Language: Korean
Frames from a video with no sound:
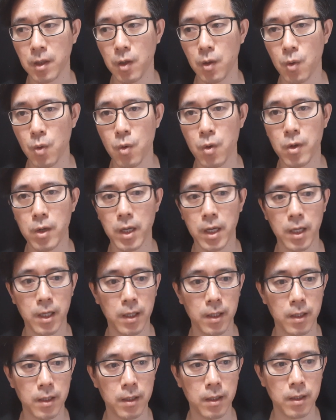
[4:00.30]
5억에
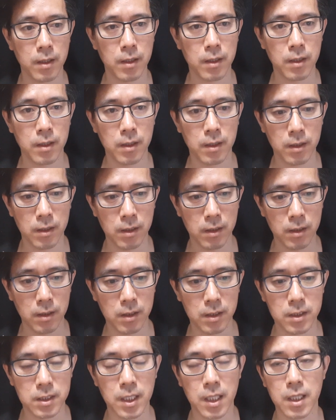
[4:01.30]

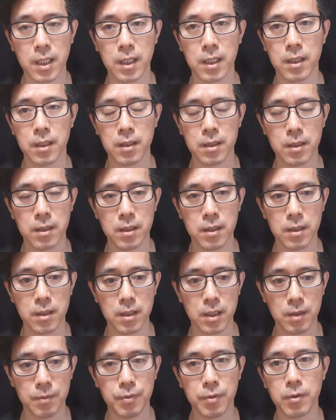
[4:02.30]
이자가
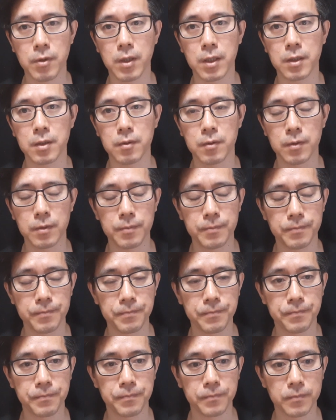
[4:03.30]
2%가 아니고
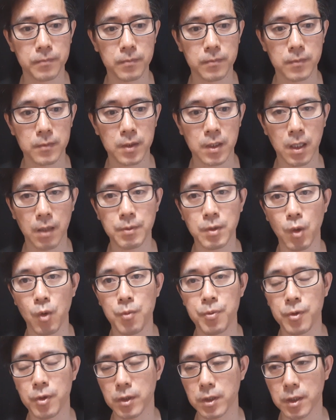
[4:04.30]
갑자기
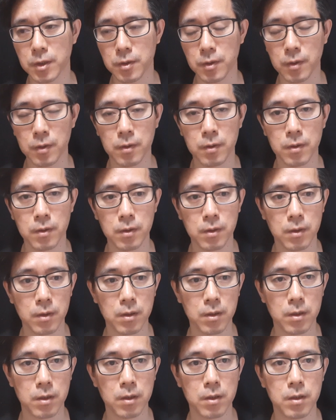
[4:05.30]
5%가 됐어요.
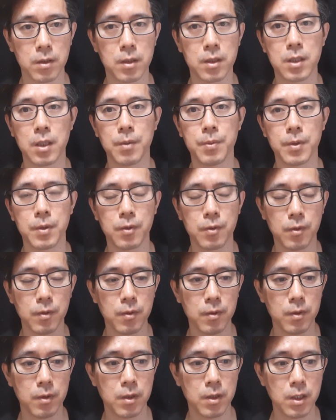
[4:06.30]
이자
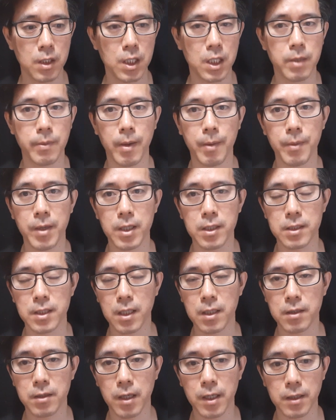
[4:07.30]
비용으로 200만 원
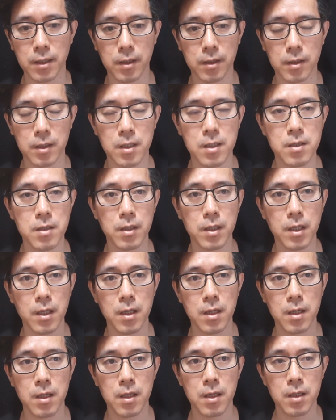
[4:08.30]
이상을 내야 되는 1년에
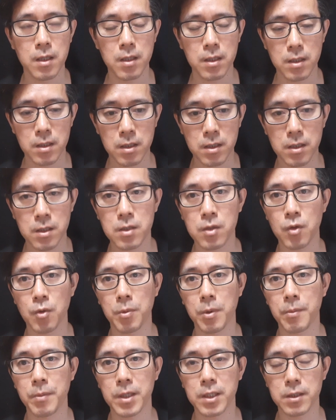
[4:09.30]

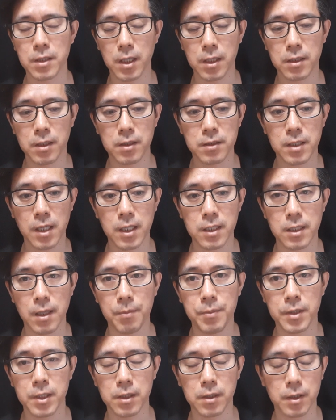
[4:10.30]
2,500만 원 내야 되는 상황이
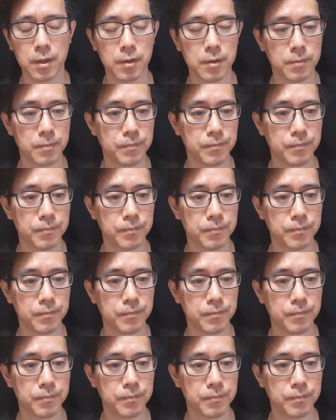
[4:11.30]
돼버린 거예요.